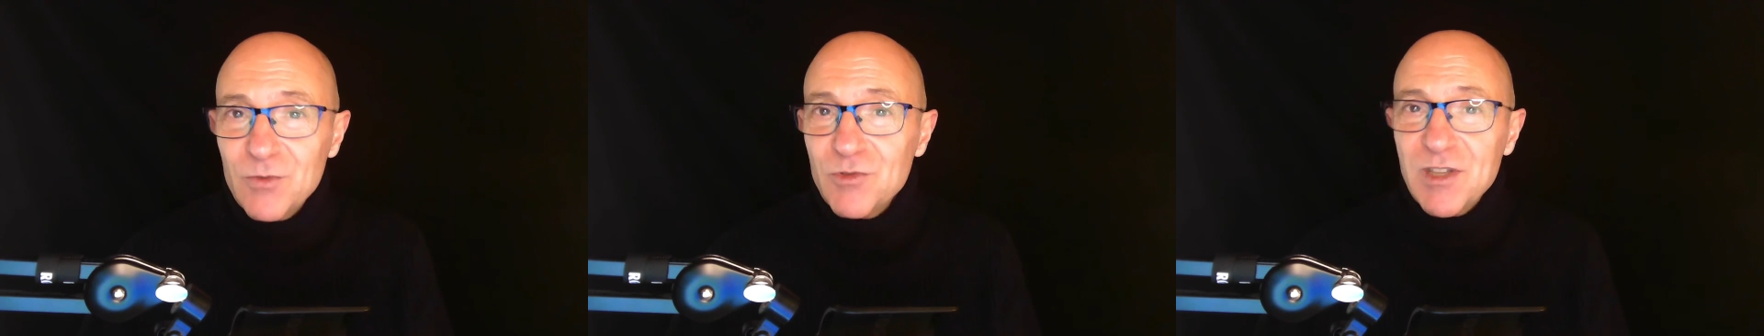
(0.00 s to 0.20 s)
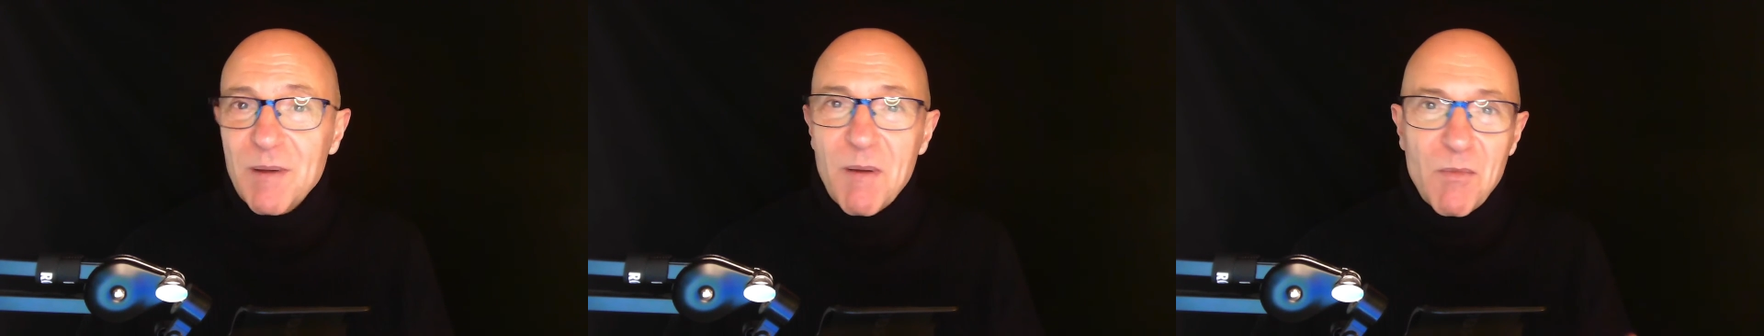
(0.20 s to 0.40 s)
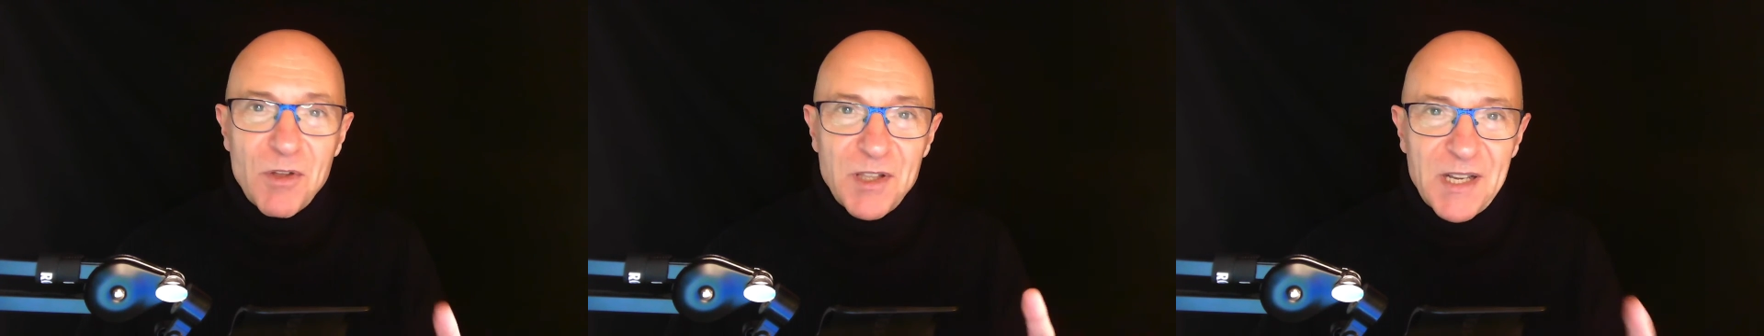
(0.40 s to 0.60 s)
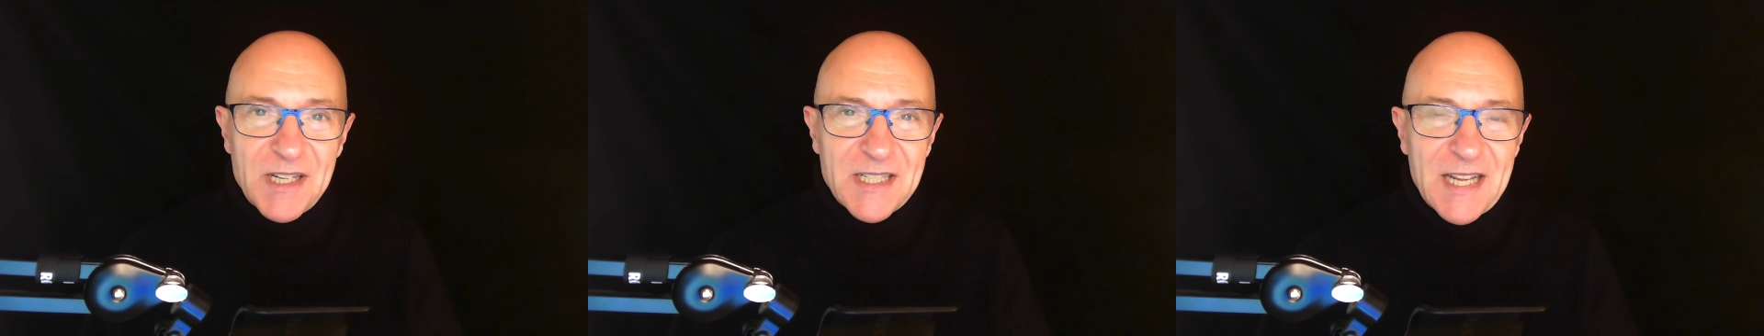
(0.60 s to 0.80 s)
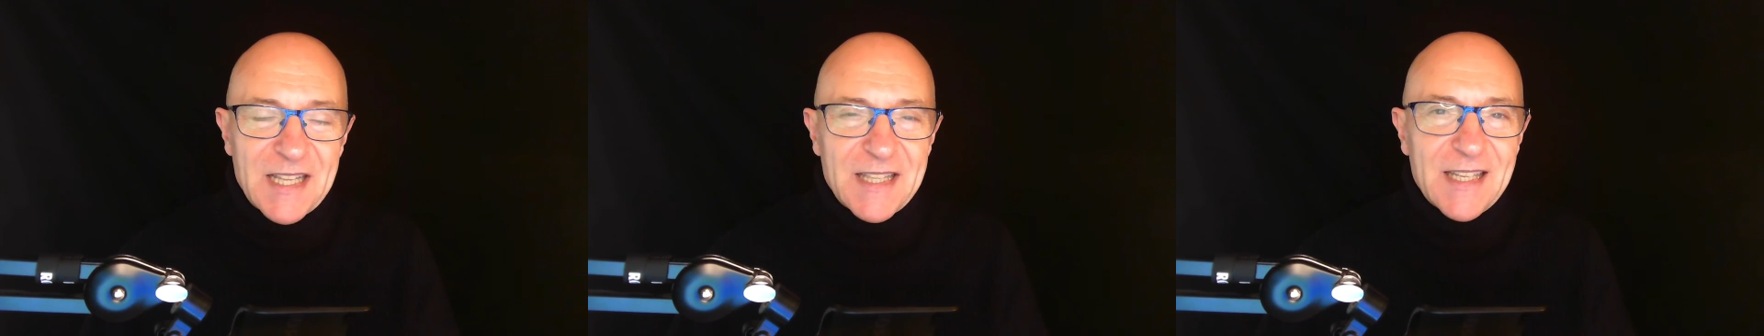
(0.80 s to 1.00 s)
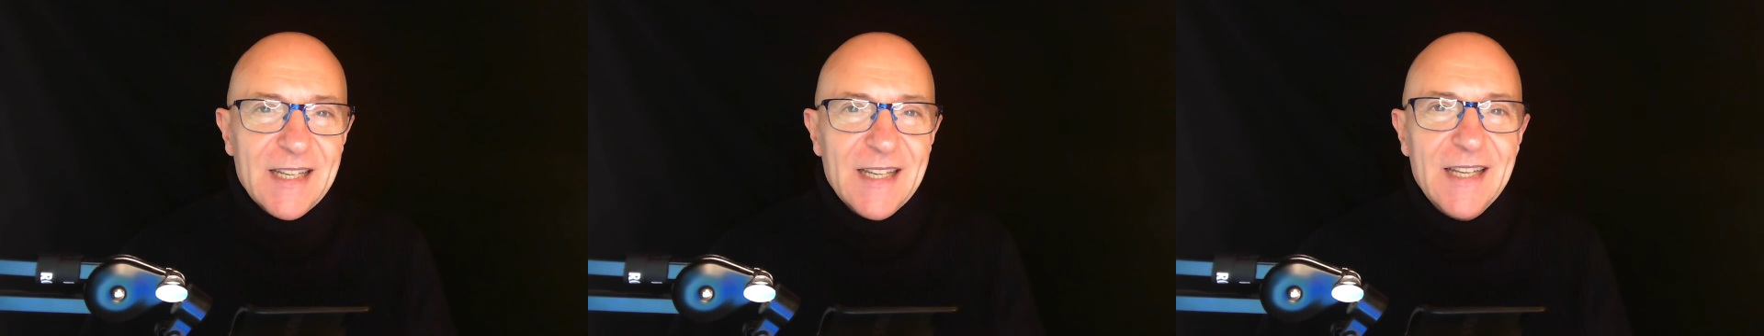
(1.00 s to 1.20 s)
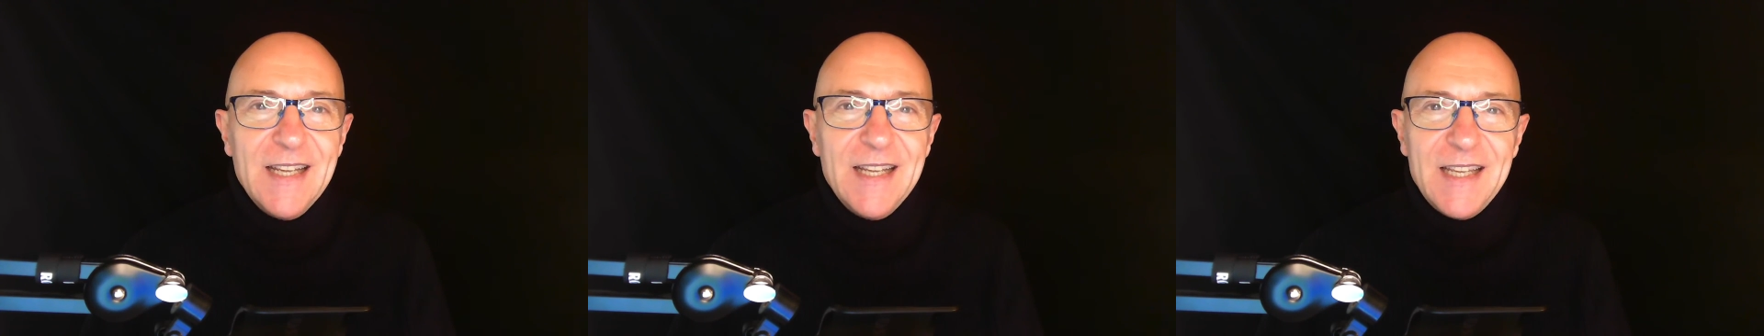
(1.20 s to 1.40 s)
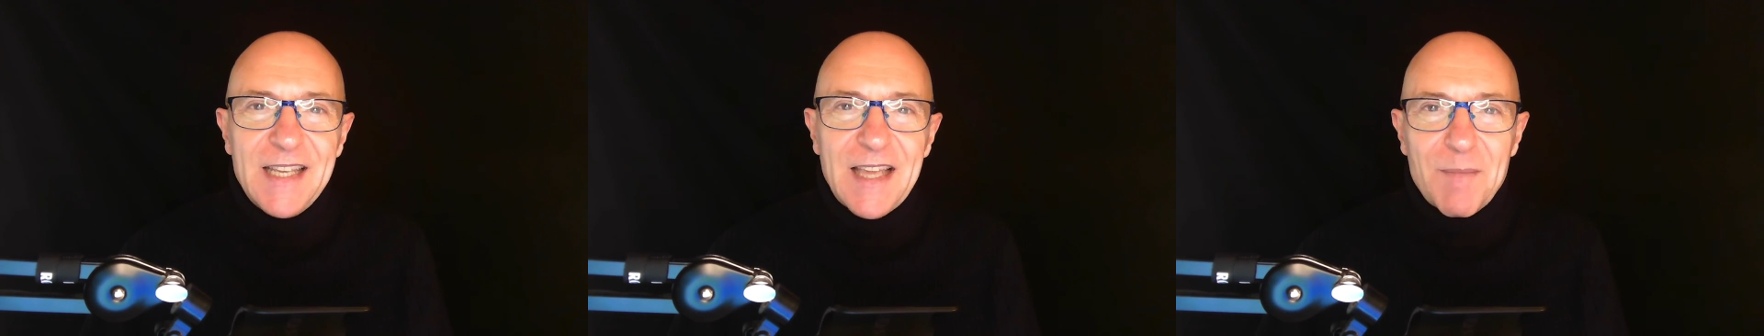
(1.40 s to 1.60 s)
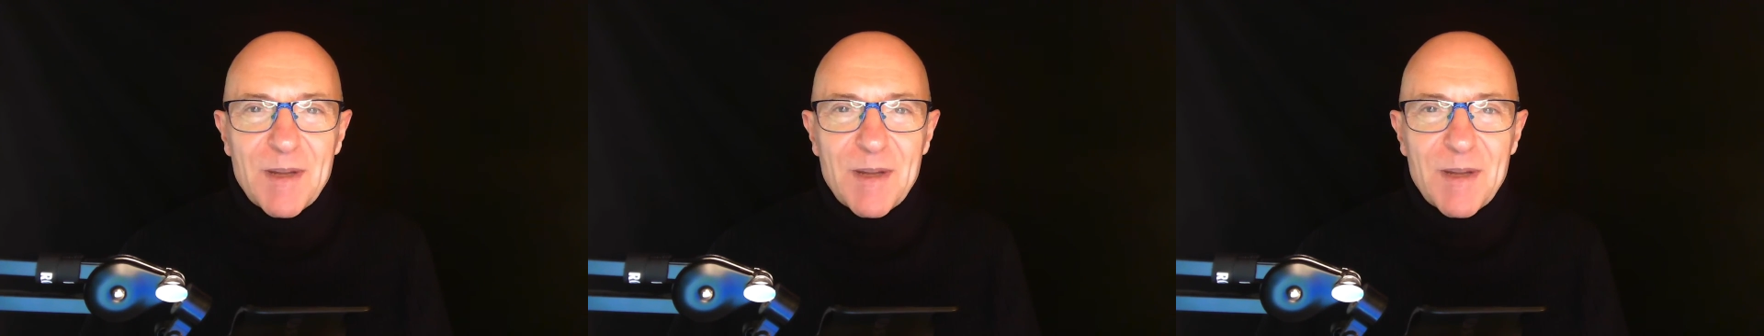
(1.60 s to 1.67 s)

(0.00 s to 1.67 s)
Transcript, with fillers: un tema muy interesante y